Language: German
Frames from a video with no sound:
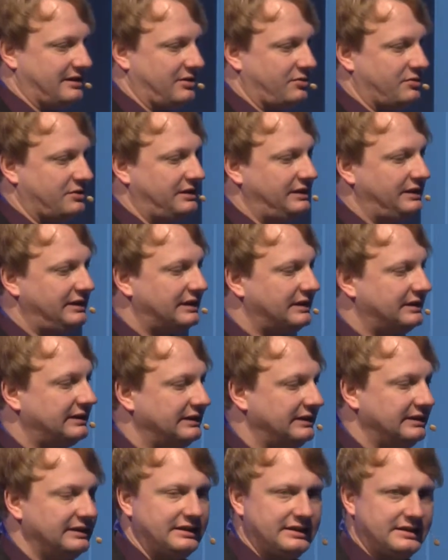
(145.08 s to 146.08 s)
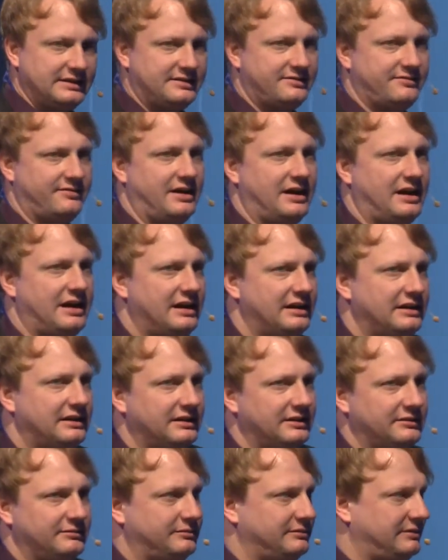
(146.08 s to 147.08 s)
auch hier, es
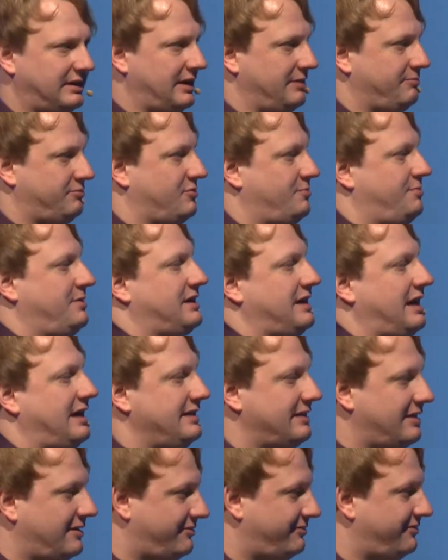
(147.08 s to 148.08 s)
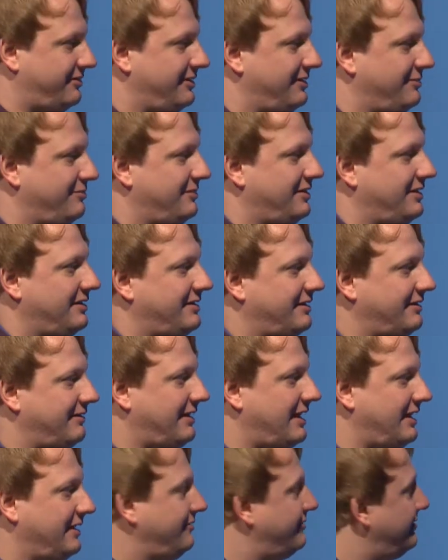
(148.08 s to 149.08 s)
war ähm, ein Propagandafilm. Es
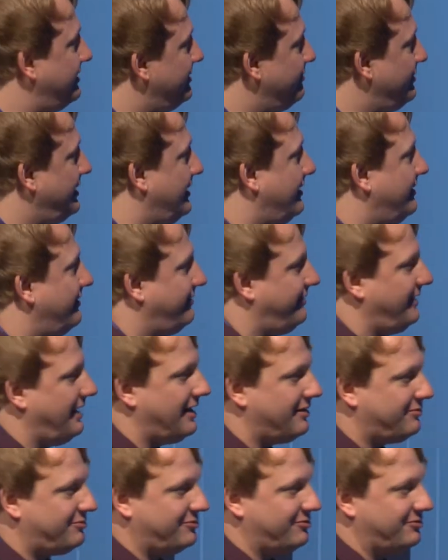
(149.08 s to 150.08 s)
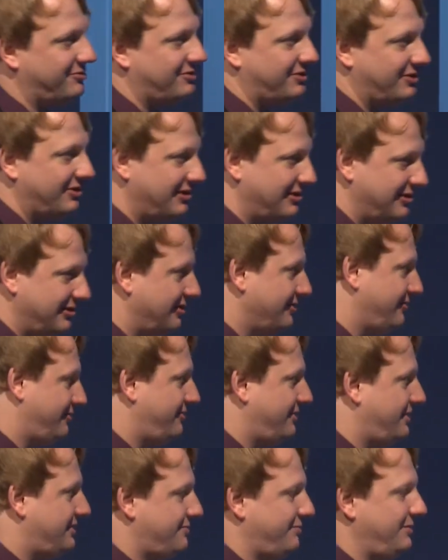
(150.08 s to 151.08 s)
war ein Film, der Werbung
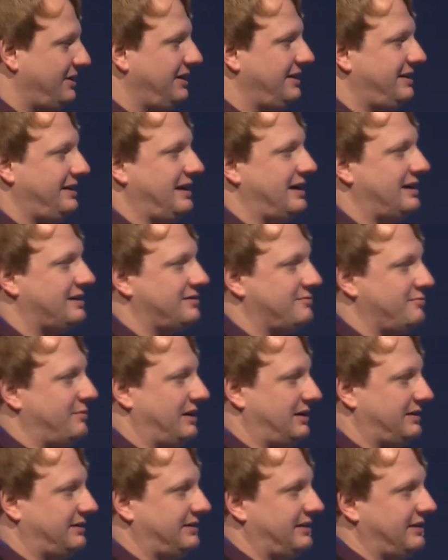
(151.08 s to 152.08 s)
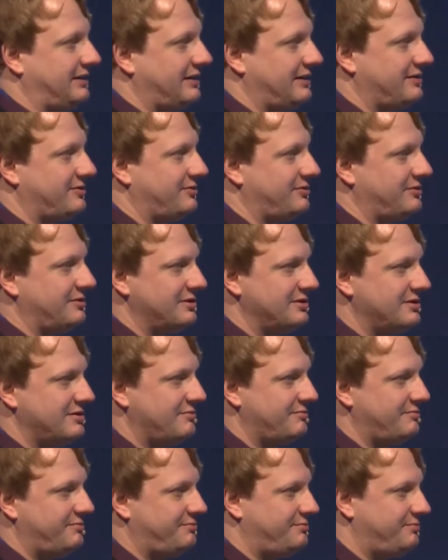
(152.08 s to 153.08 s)
für das Militär gemacht hat. Also
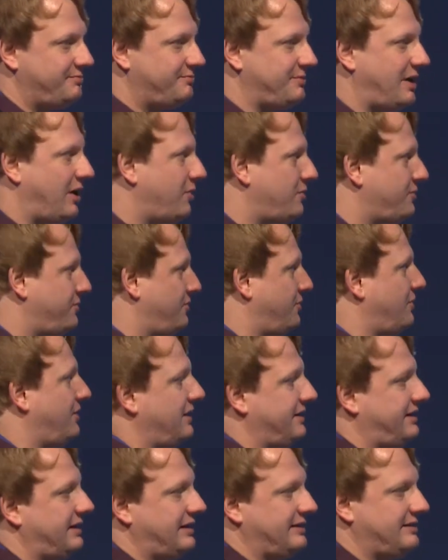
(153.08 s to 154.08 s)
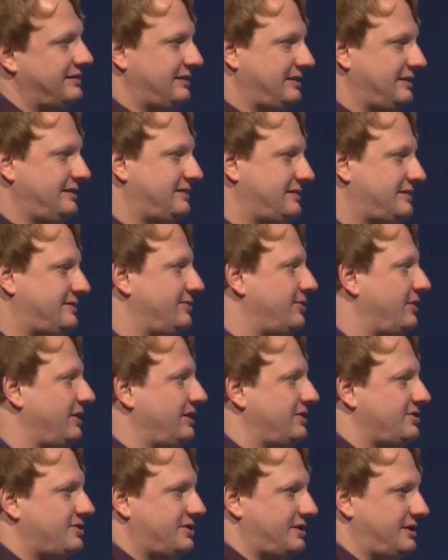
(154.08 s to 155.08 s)
auch dort hatte dieses neu
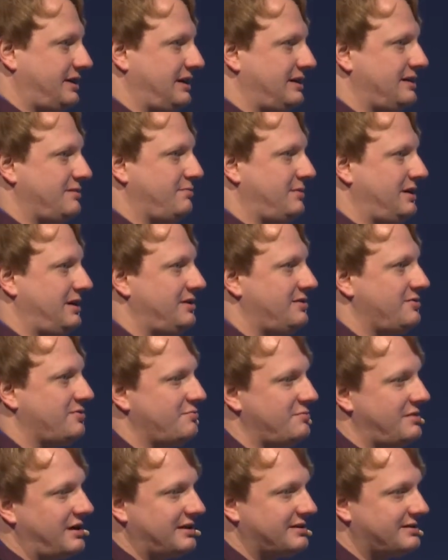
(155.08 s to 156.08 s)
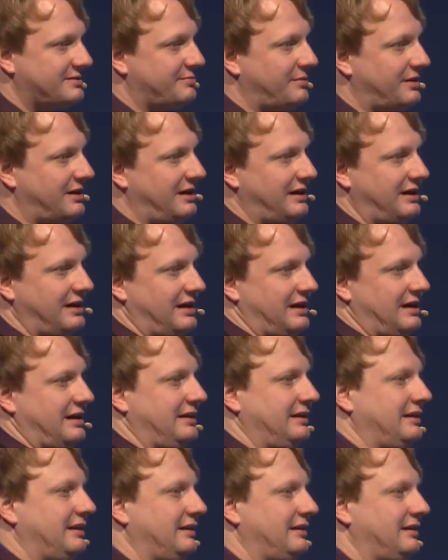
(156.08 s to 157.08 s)
entstehende Medium erstmal
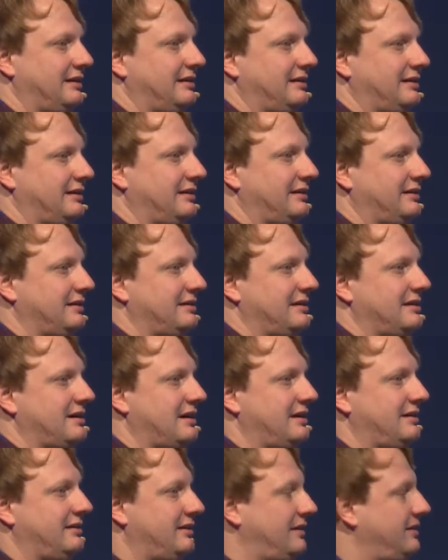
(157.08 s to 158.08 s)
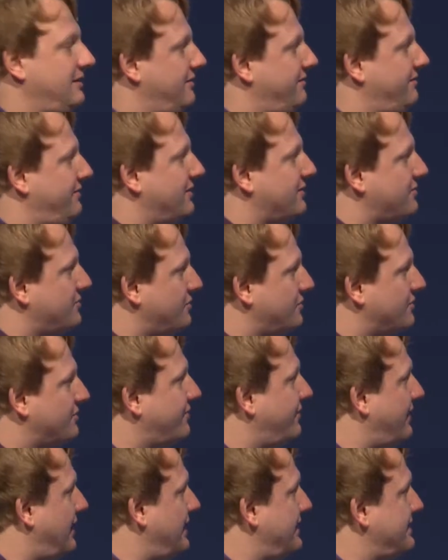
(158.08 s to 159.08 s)
einen, eine, eine
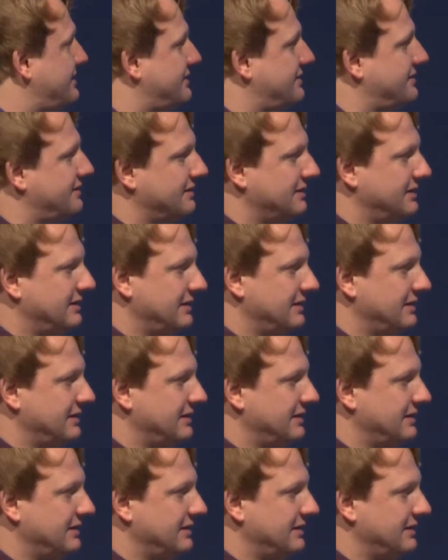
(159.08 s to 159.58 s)
Wirkungsweise,